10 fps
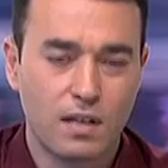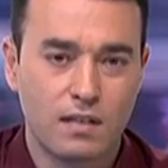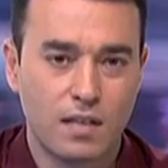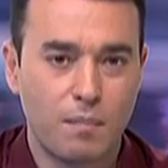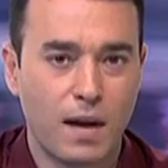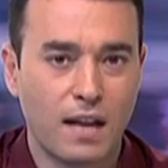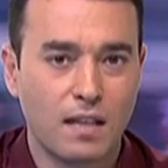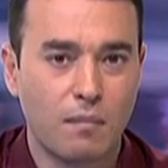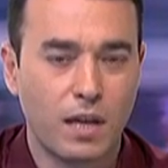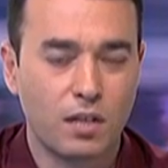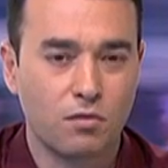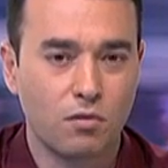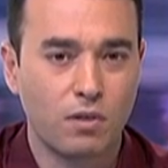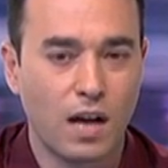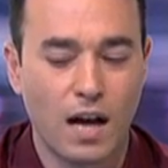separadamente no
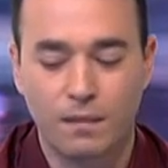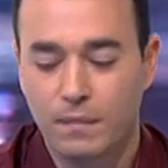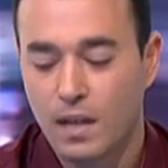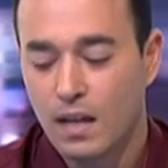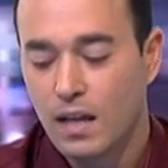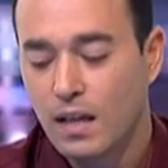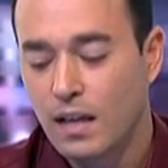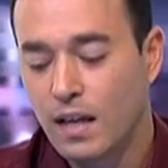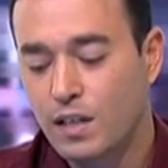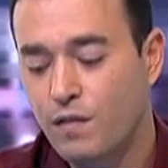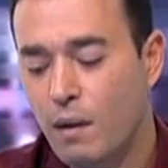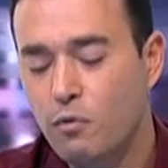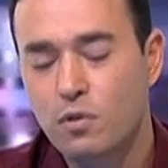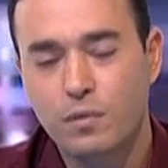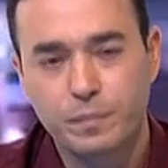lugar. É,
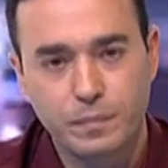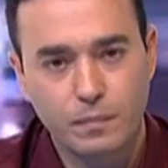tivemos